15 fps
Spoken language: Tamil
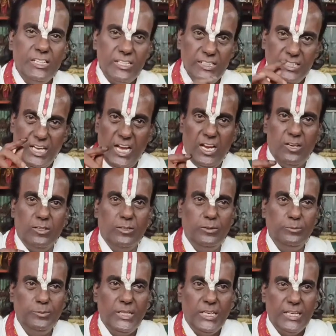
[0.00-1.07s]

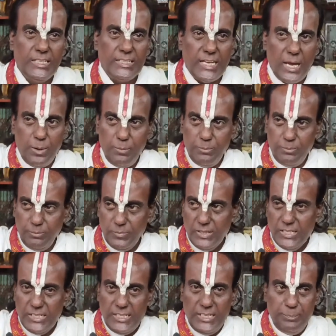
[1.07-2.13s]
இருந்தாலும் நாம்
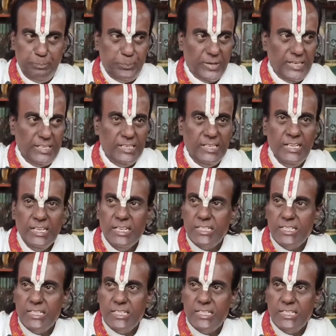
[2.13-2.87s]
இப்படி